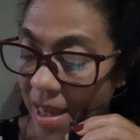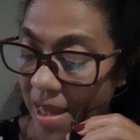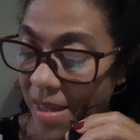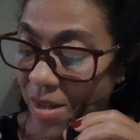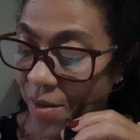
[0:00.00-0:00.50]

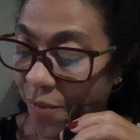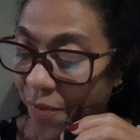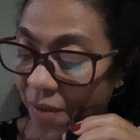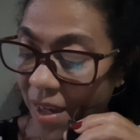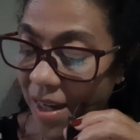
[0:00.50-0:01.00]

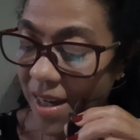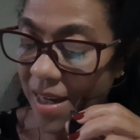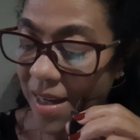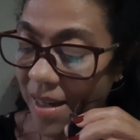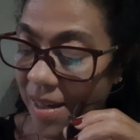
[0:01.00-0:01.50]

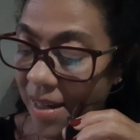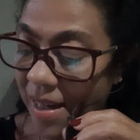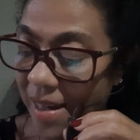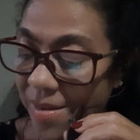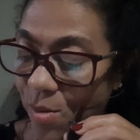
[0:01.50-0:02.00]
edifica
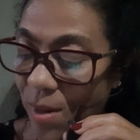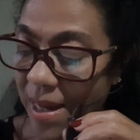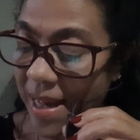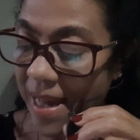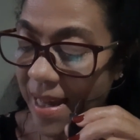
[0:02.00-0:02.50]
a sua
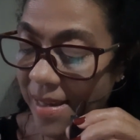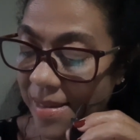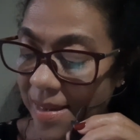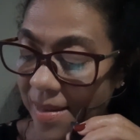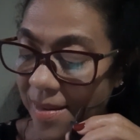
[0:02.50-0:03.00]

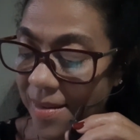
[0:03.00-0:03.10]
casa,